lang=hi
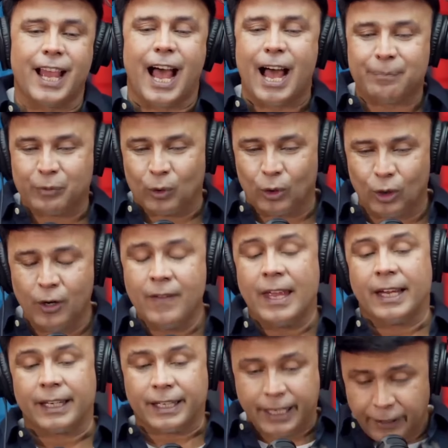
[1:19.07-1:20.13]
से आपको
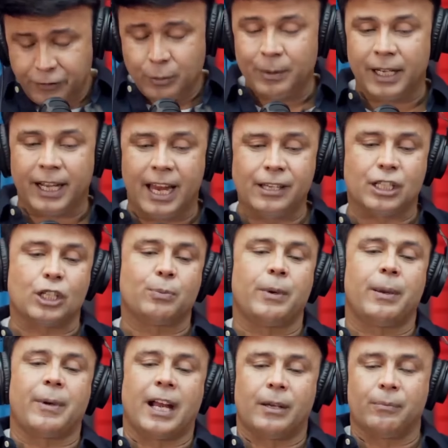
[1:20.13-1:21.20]
गिफ्ट्स मिल रहे हैं
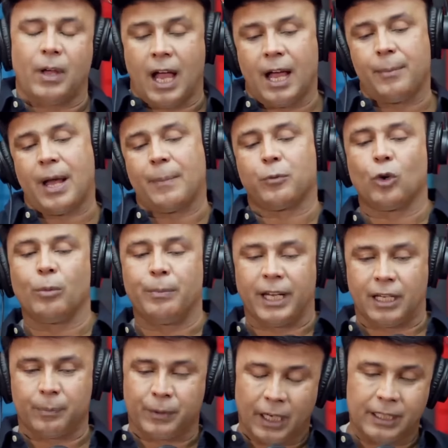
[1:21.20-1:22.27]
जिसमें मैडम हम
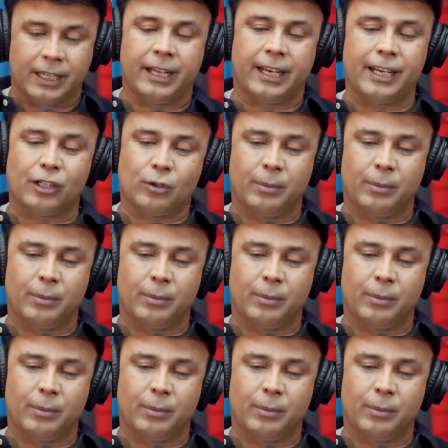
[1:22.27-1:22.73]
आपको मेकअप किट दे